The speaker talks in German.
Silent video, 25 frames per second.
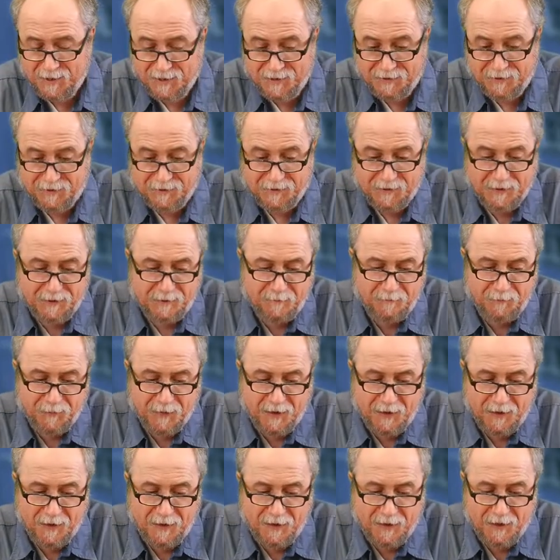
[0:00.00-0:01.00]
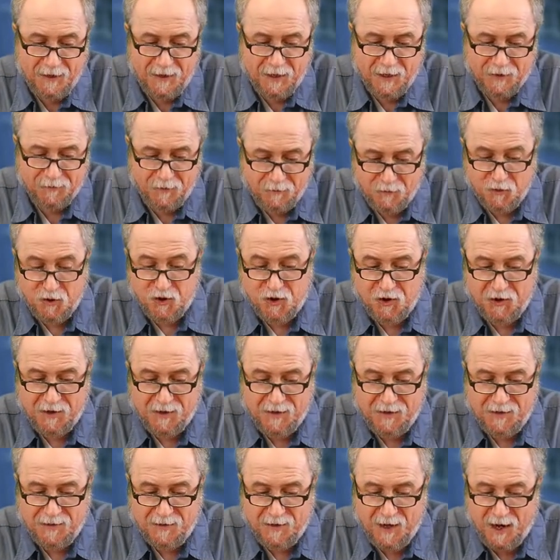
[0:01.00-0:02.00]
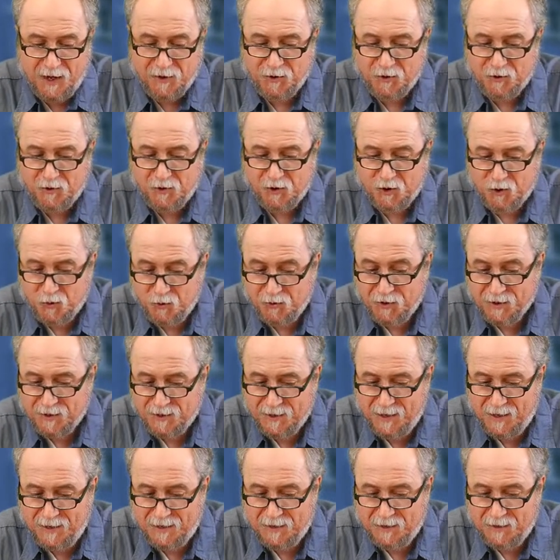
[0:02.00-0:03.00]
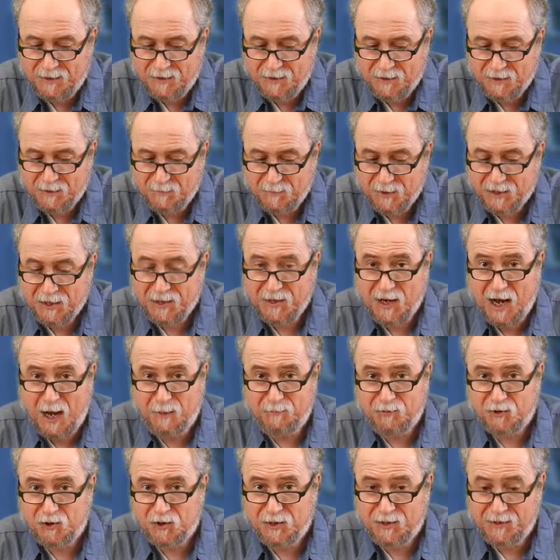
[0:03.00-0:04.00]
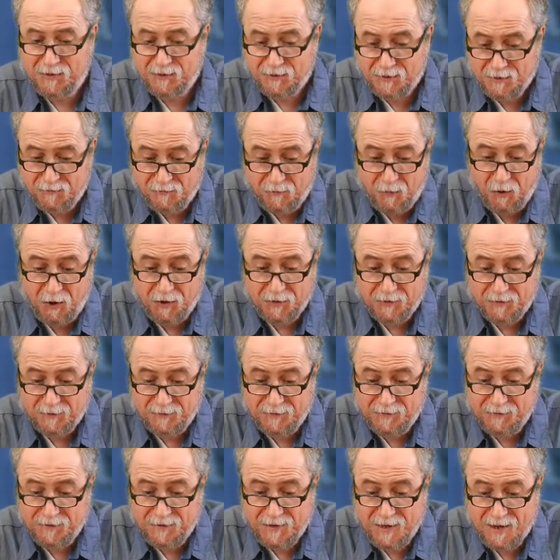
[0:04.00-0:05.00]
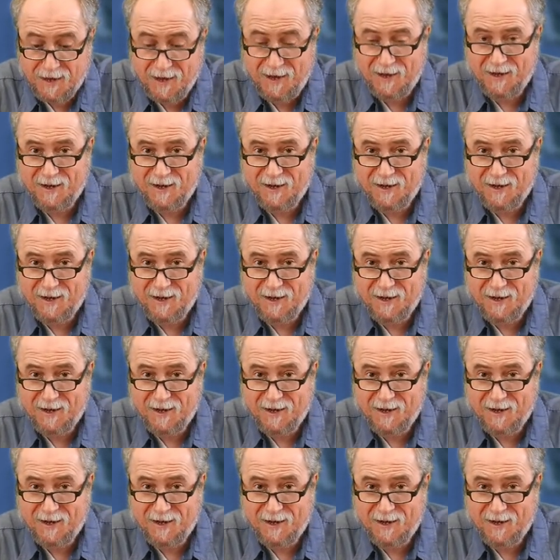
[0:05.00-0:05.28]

kennen. Wir wünschen Ihnen eine schöne Zeit mit den abschließenden Worten.